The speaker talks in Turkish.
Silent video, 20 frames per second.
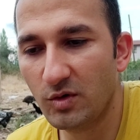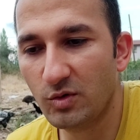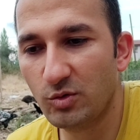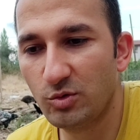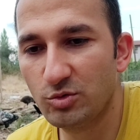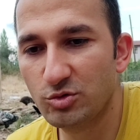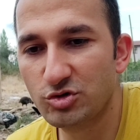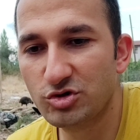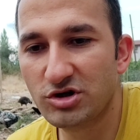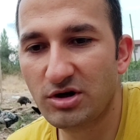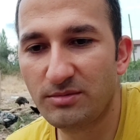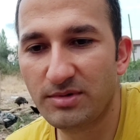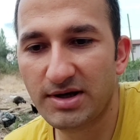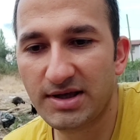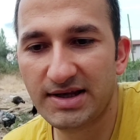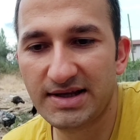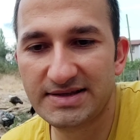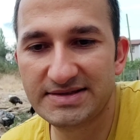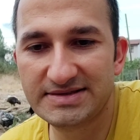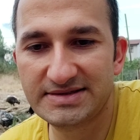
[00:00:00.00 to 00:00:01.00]
Kuluçka
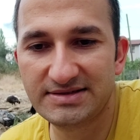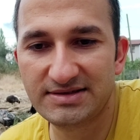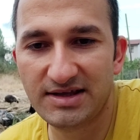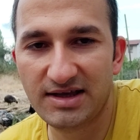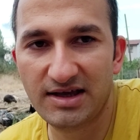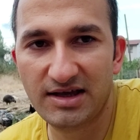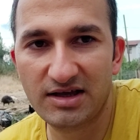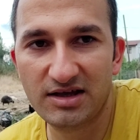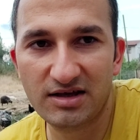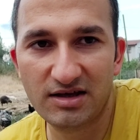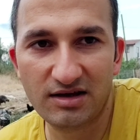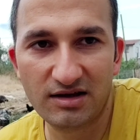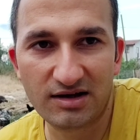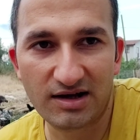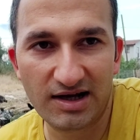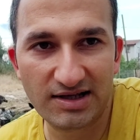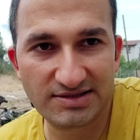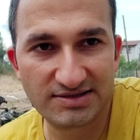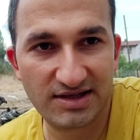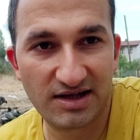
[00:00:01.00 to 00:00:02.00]
makinesinde
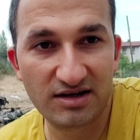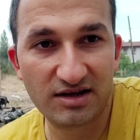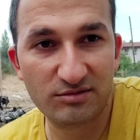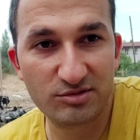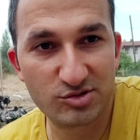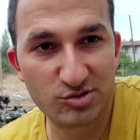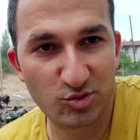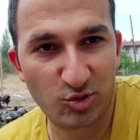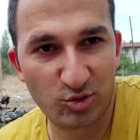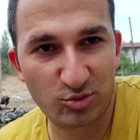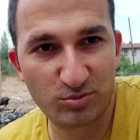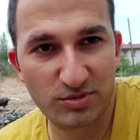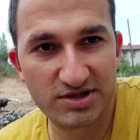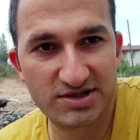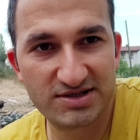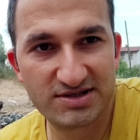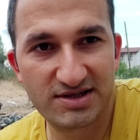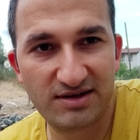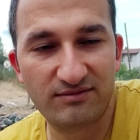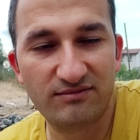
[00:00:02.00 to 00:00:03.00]
kazlarda bir soğutma
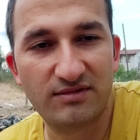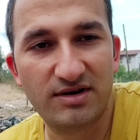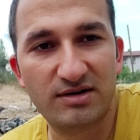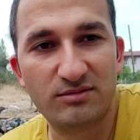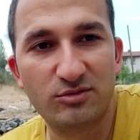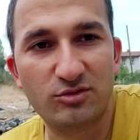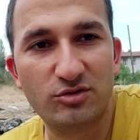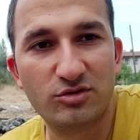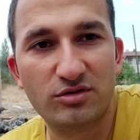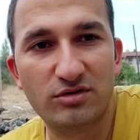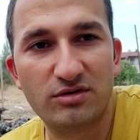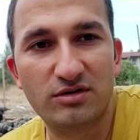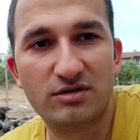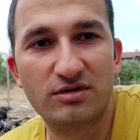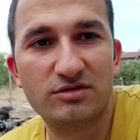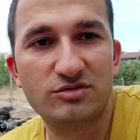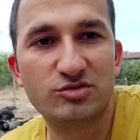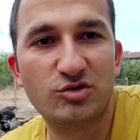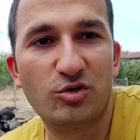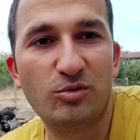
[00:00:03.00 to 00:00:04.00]
sistemi var. Bu
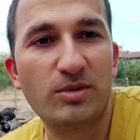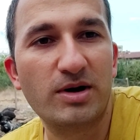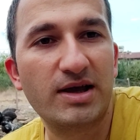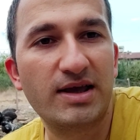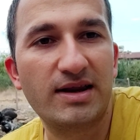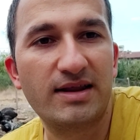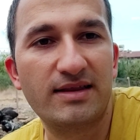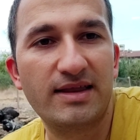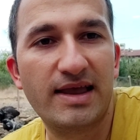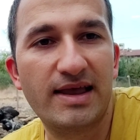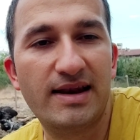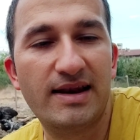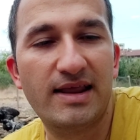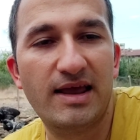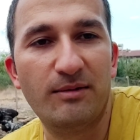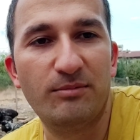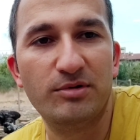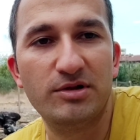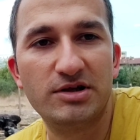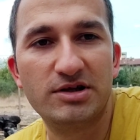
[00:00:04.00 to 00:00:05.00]
çoğu makinede elle
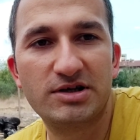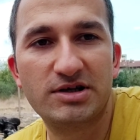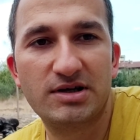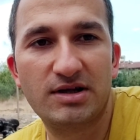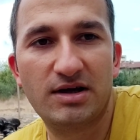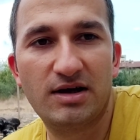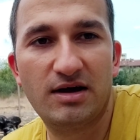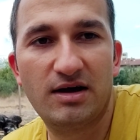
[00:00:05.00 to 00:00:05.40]
yapılır.